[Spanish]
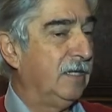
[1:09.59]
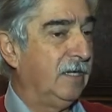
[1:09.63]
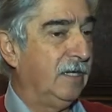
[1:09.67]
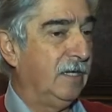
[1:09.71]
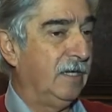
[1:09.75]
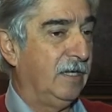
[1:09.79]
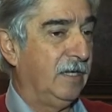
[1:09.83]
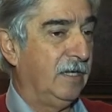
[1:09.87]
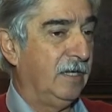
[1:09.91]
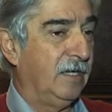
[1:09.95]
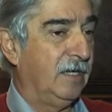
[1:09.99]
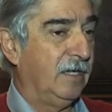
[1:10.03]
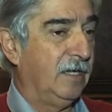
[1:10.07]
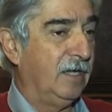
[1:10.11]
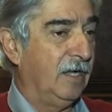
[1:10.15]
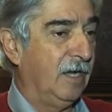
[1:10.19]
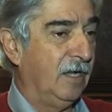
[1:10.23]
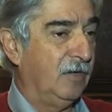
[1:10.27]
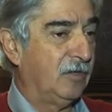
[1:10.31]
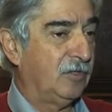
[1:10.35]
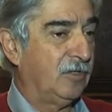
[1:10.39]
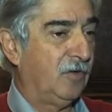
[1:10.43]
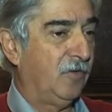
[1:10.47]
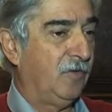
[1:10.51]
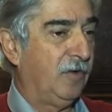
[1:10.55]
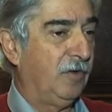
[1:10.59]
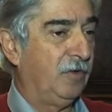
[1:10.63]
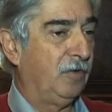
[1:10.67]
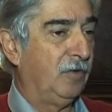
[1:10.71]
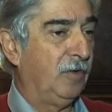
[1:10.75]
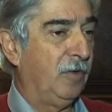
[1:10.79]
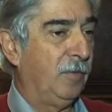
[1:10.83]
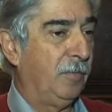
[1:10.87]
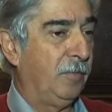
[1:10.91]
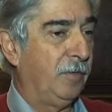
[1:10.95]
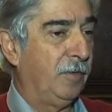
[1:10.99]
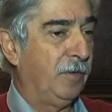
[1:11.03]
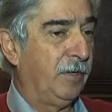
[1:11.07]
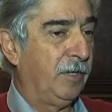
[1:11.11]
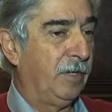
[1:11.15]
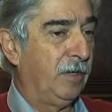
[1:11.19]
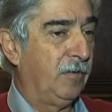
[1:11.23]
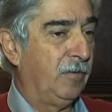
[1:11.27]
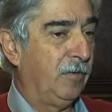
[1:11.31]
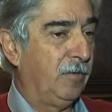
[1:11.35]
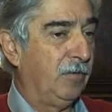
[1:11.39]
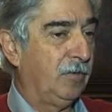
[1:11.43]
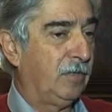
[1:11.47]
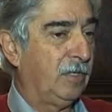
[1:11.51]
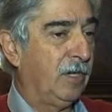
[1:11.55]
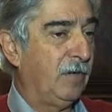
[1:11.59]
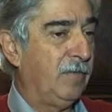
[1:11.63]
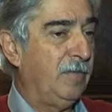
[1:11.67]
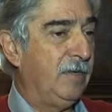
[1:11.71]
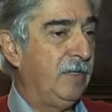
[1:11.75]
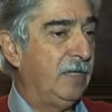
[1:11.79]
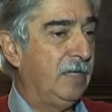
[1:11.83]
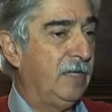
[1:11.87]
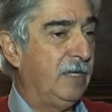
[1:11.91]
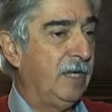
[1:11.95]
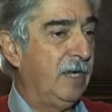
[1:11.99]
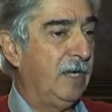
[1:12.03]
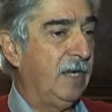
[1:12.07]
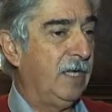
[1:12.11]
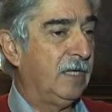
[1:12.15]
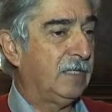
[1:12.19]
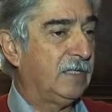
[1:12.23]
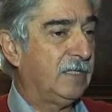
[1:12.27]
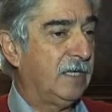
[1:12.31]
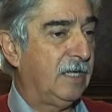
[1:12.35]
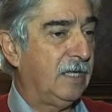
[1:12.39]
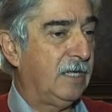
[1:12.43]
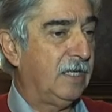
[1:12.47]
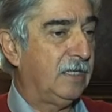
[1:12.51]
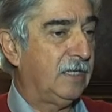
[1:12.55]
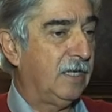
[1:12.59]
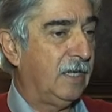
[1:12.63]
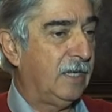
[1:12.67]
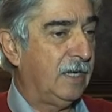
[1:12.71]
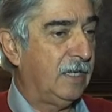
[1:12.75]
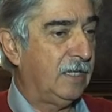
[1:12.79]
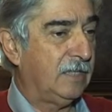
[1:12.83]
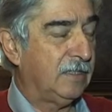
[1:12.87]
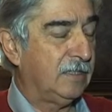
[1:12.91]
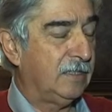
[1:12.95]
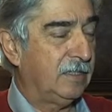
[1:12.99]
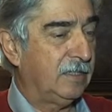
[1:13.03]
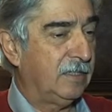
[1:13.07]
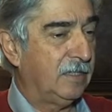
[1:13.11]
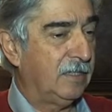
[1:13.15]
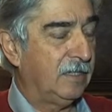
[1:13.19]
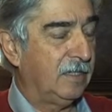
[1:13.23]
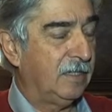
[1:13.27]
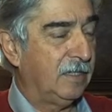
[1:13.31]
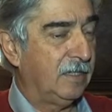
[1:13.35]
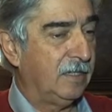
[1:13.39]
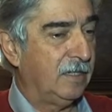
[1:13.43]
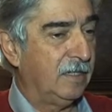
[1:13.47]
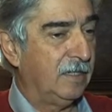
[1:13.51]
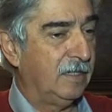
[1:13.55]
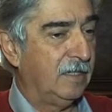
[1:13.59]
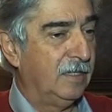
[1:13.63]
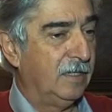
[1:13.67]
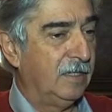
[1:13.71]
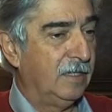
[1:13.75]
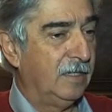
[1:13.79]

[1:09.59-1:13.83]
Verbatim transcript: eh, a los efectos de poder de luego transmitir a las, a las, este,